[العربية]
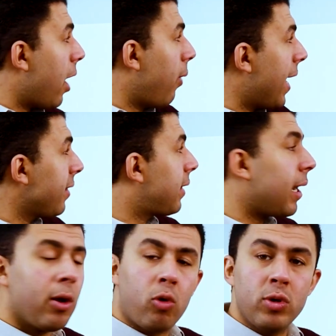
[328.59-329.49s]
او حتى
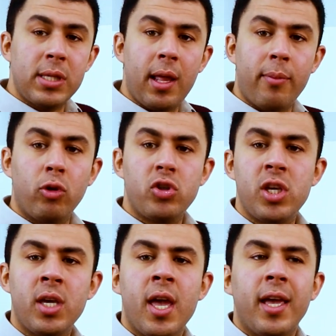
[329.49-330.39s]
الاوكلوزال
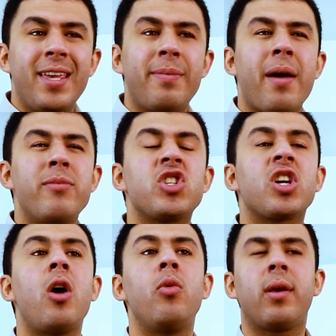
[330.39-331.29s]
ابروتشنج يبقى مش
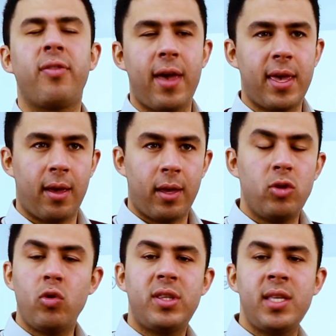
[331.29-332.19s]
قوي كفايه
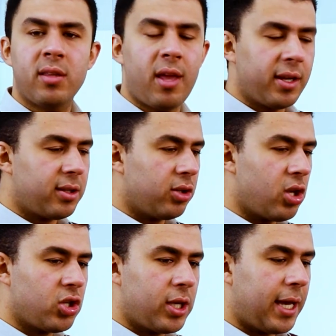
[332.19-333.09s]
انه يديني دايركت
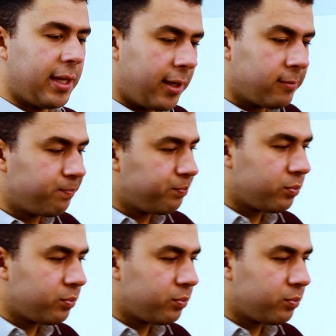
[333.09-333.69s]
ريتنشن يعني ايه